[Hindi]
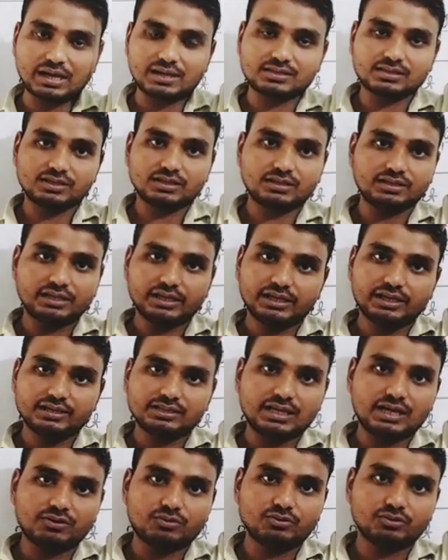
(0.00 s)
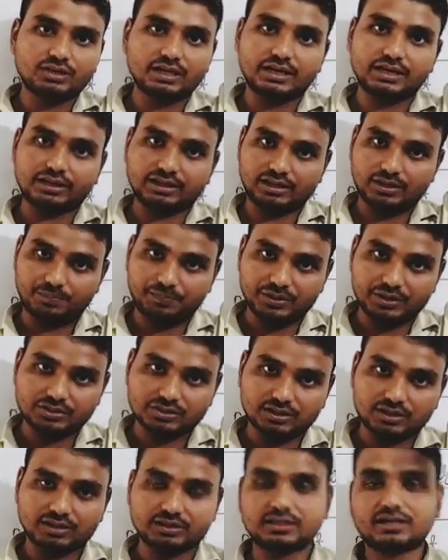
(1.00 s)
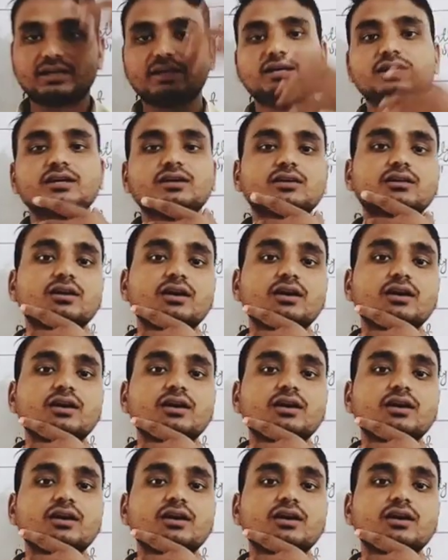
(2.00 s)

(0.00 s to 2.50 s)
ध्यान से ये हिलता डुलता नहीं ये फिक्स रहता है